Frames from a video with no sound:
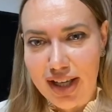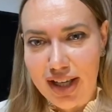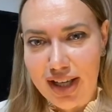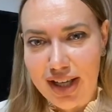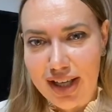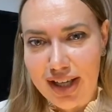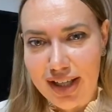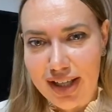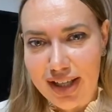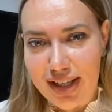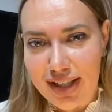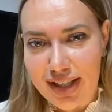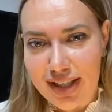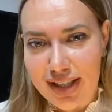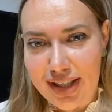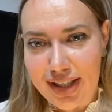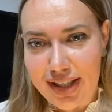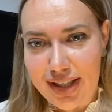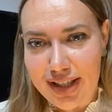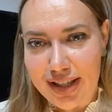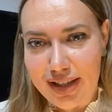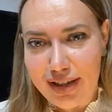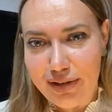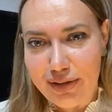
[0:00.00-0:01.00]

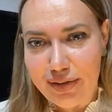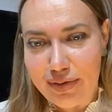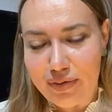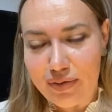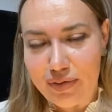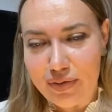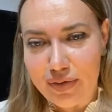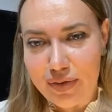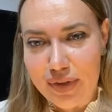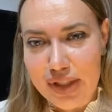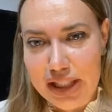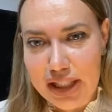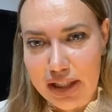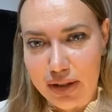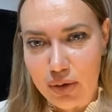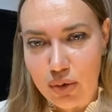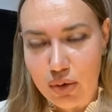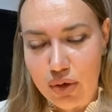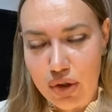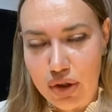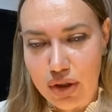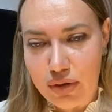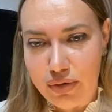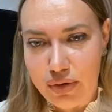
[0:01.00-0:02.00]
Э,
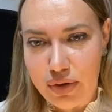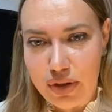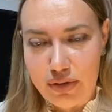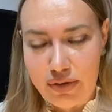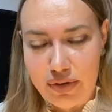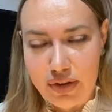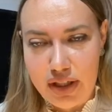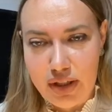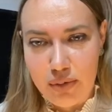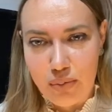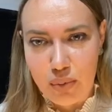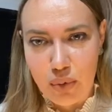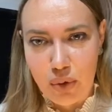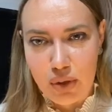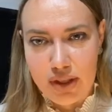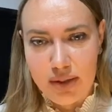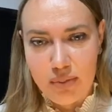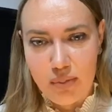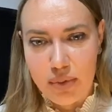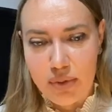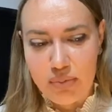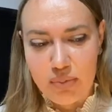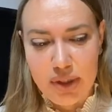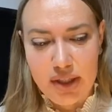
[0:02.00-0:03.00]
следующий эфир Филиппо
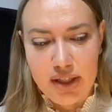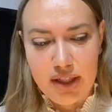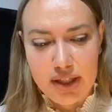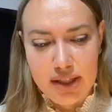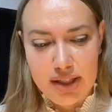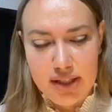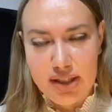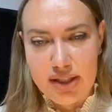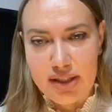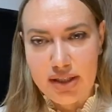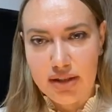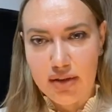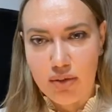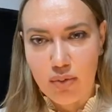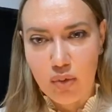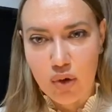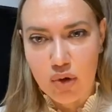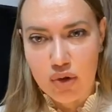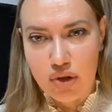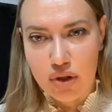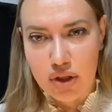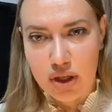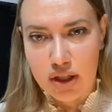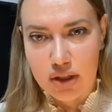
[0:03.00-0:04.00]
Липпи. Приходите,
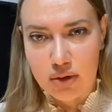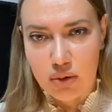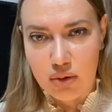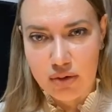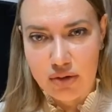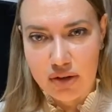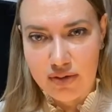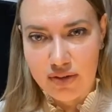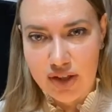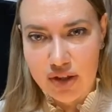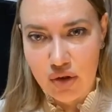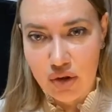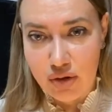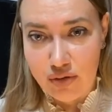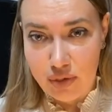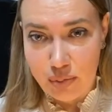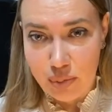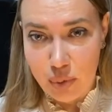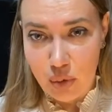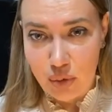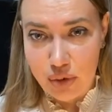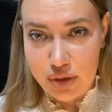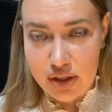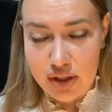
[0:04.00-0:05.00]
можете готовить ваши
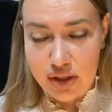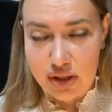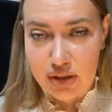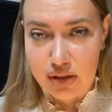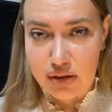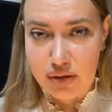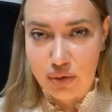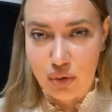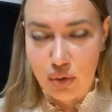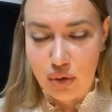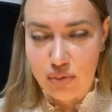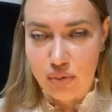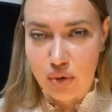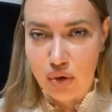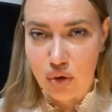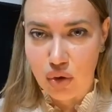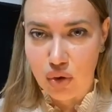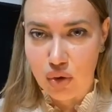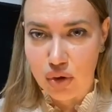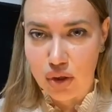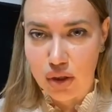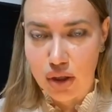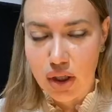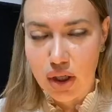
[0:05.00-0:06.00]
вопросы. Дело в том,
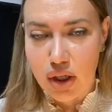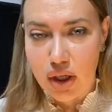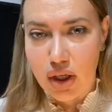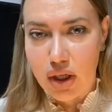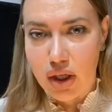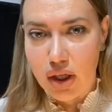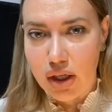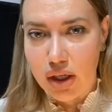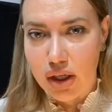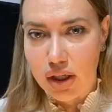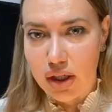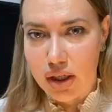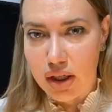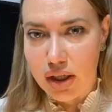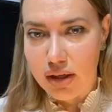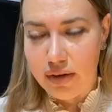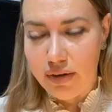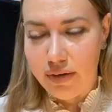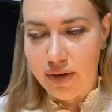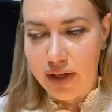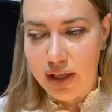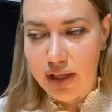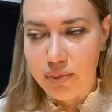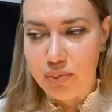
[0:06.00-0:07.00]
что э,
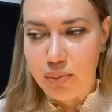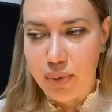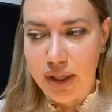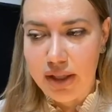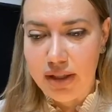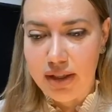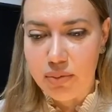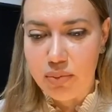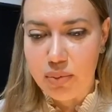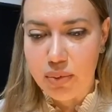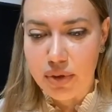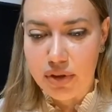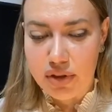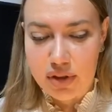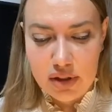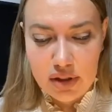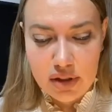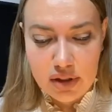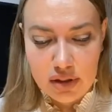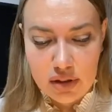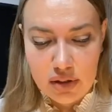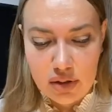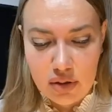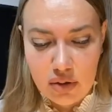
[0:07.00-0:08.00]
Филиппо Липпи,
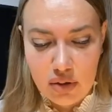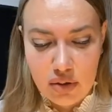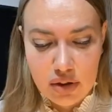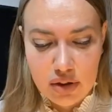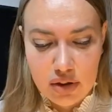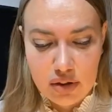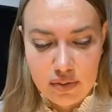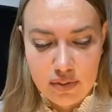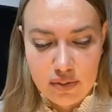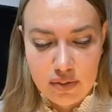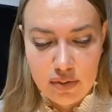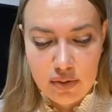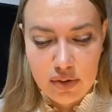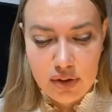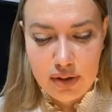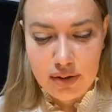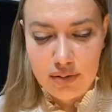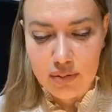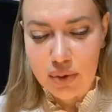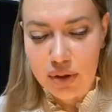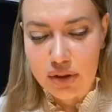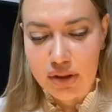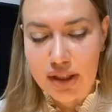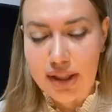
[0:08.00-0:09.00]
он
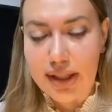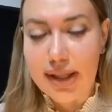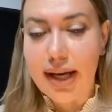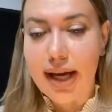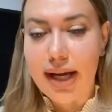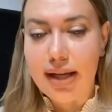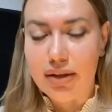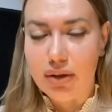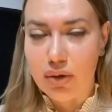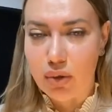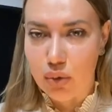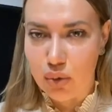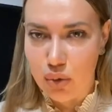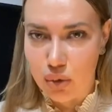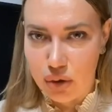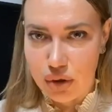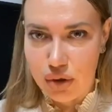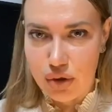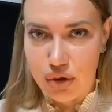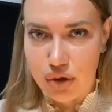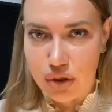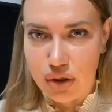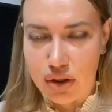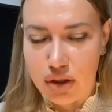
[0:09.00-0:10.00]
был гениальный
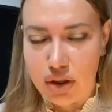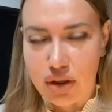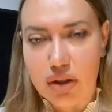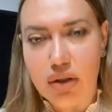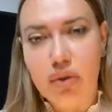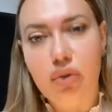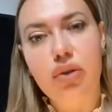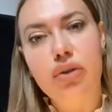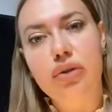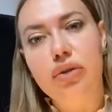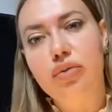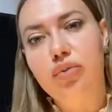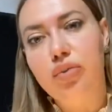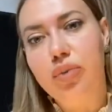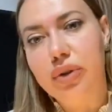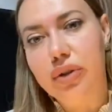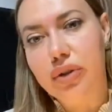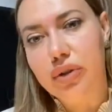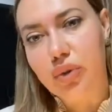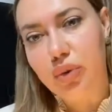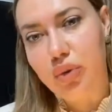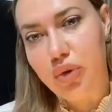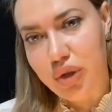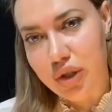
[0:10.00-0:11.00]
художник, он
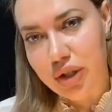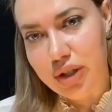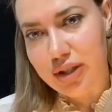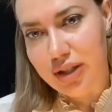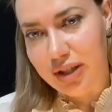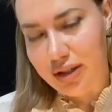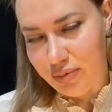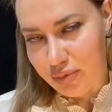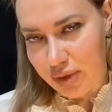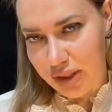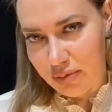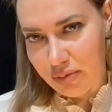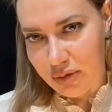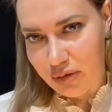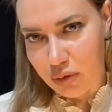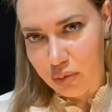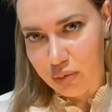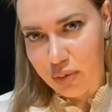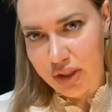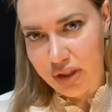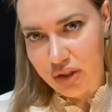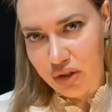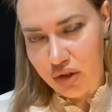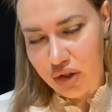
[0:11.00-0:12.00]
был учителем самого
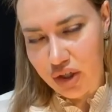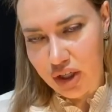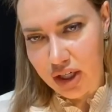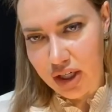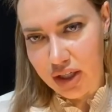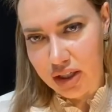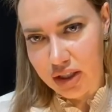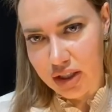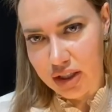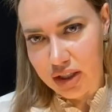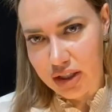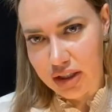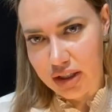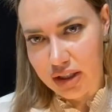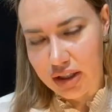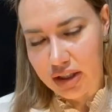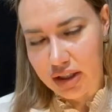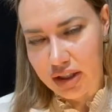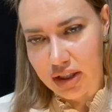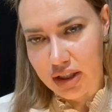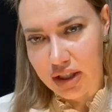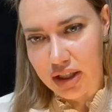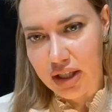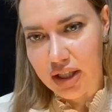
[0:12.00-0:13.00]
Боттичелли.
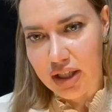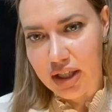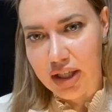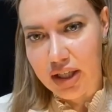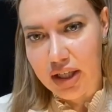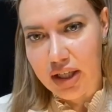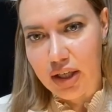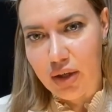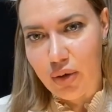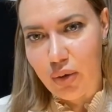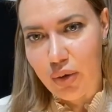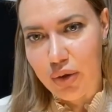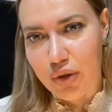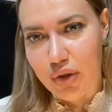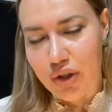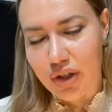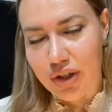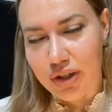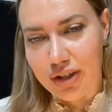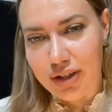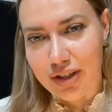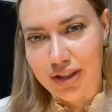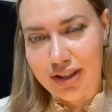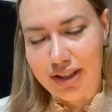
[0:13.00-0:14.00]
Это
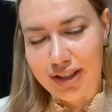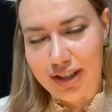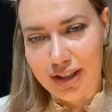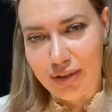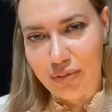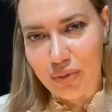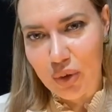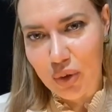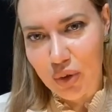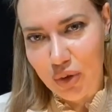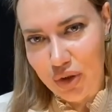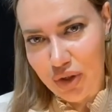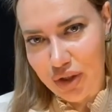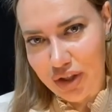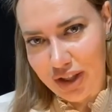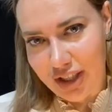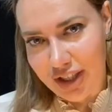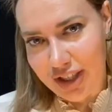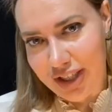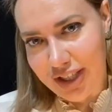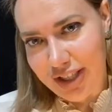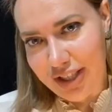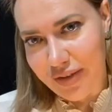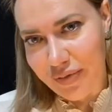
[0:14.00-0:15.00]
очень там тоже
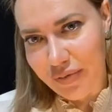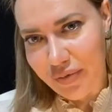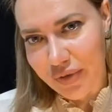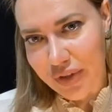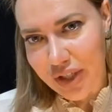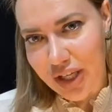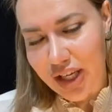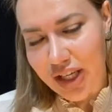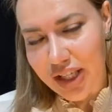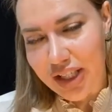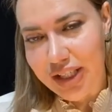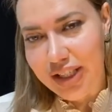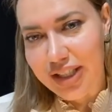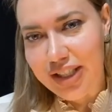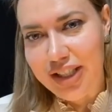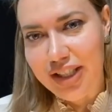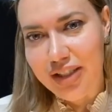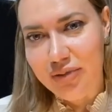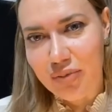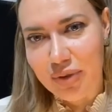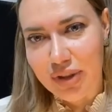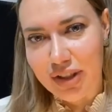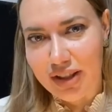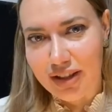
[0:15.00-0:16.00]
такая
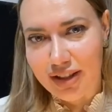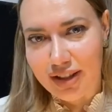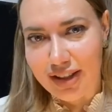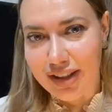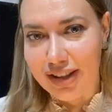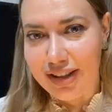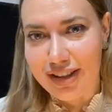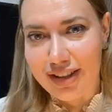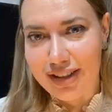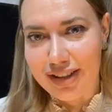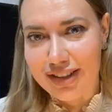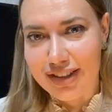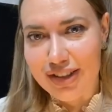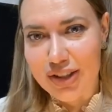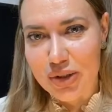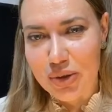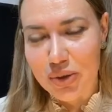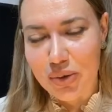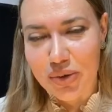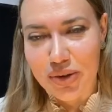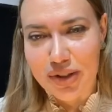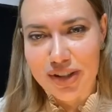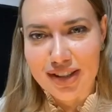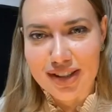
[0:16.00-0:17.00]
интимная
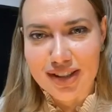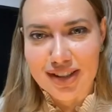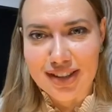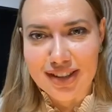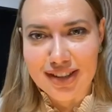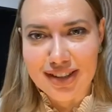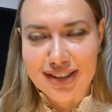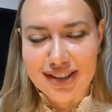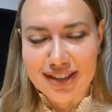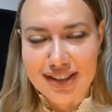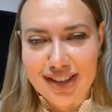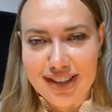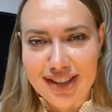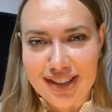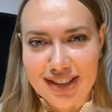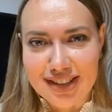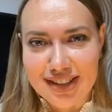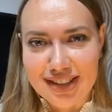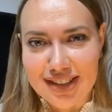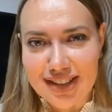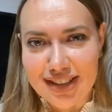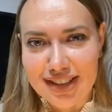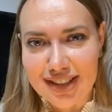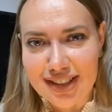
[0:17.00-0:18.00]
история
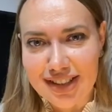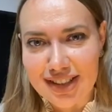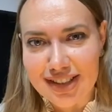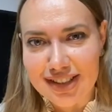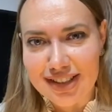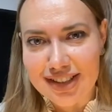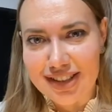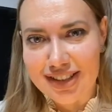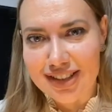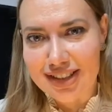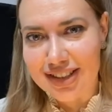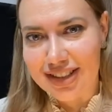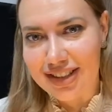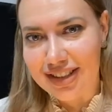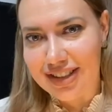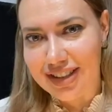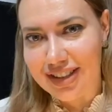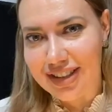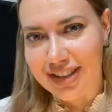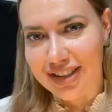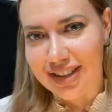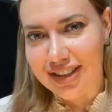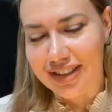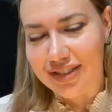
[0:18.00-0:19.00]
интересная с
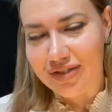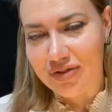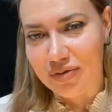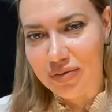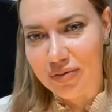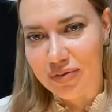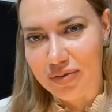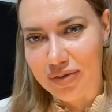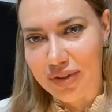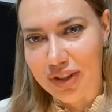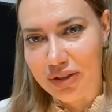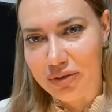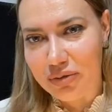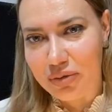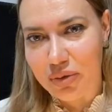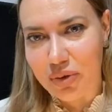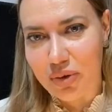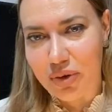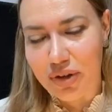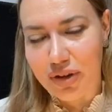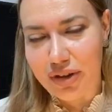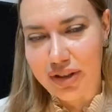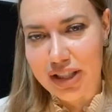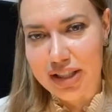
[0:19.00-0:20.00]
э,
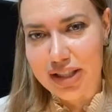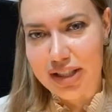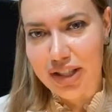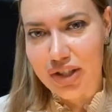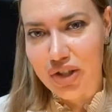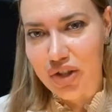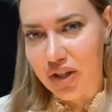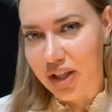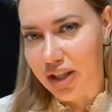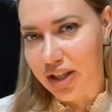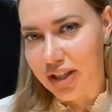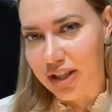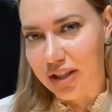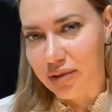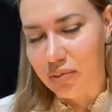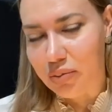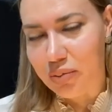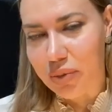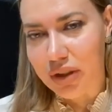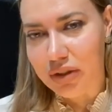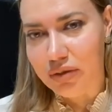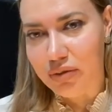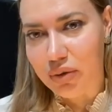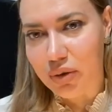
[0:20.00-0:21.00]
его назначением
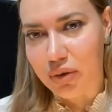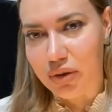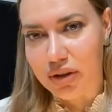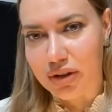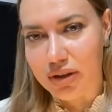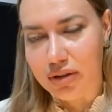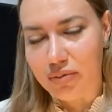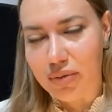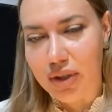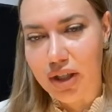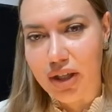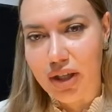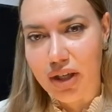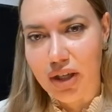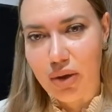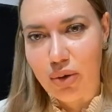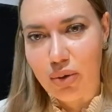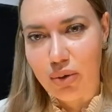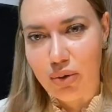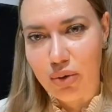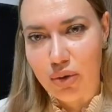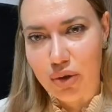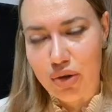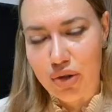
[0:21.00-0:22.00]
придворным
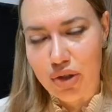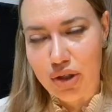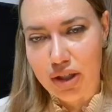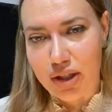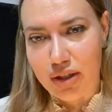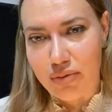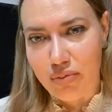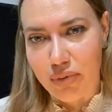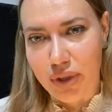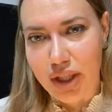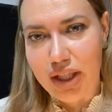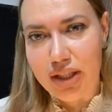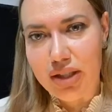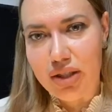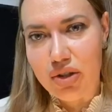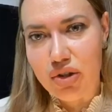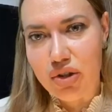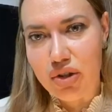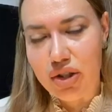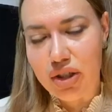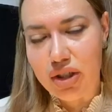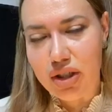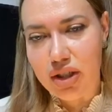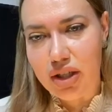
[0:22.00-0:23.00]
художником
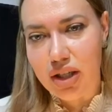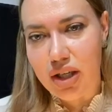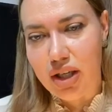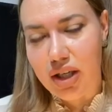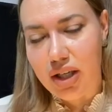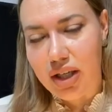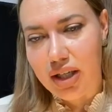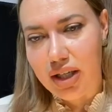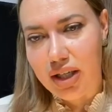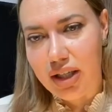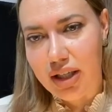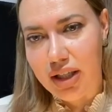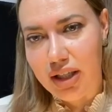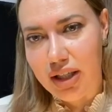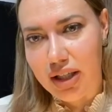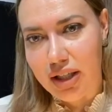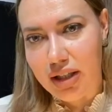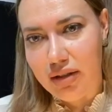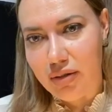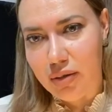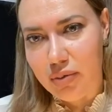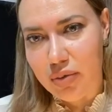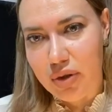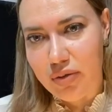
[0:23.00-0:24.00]
Медичи. И,
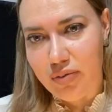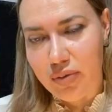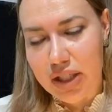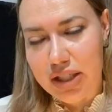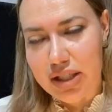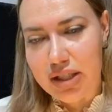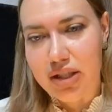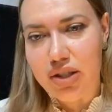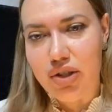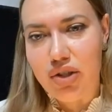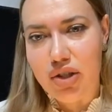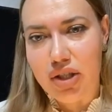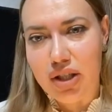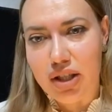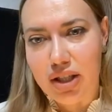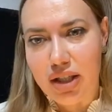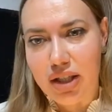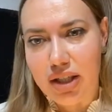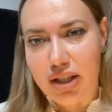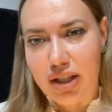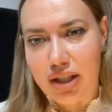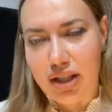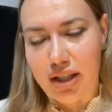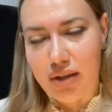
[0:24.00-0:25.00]
в общем, насыщенная
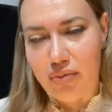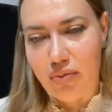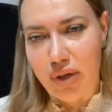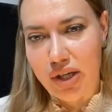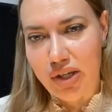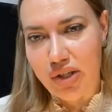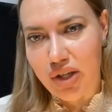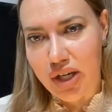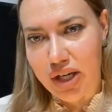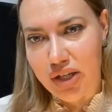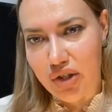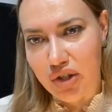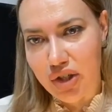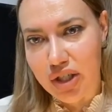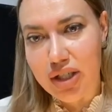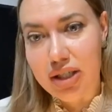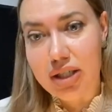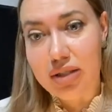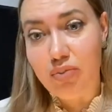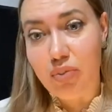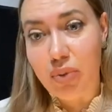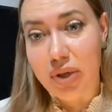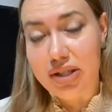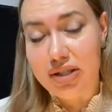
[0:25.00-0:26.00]
такая большая
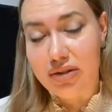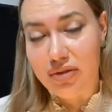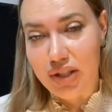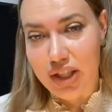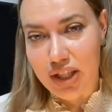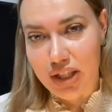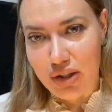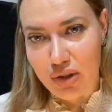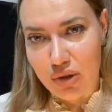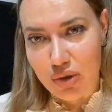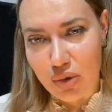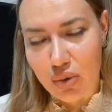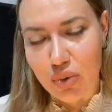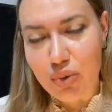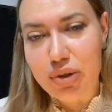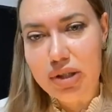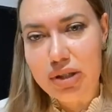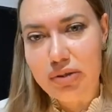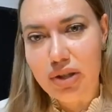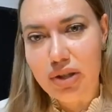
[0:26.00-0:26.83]
жизнь, произведение искусства